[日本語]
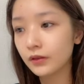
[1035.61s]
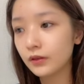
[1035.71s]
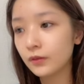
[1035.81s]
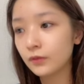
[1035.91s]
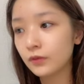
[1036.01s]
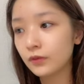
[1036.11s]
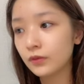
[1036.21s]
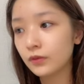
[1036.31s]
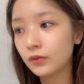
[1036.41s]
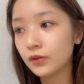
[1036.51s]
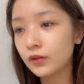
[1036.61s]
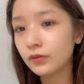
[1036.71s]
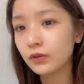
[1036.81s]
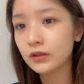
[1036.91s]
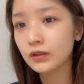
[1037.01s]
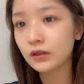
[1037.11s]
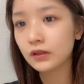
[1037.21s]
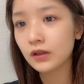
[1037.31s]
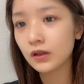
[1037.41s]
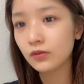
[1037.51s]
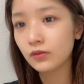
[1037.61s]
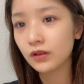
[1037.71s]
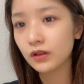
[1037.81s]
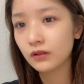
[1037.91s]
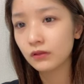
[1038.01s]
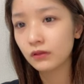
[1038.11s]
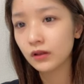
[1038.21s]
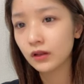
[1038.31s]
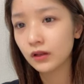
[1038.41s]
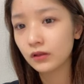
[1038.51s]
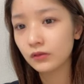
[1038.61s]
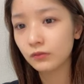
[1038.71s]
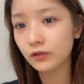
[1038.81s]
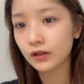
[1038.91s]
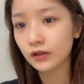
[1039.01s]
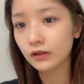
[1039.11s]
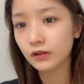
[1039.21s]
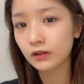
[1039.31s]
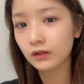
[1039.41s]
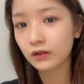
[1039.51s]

でも人が絶対多いだろうなと思いながら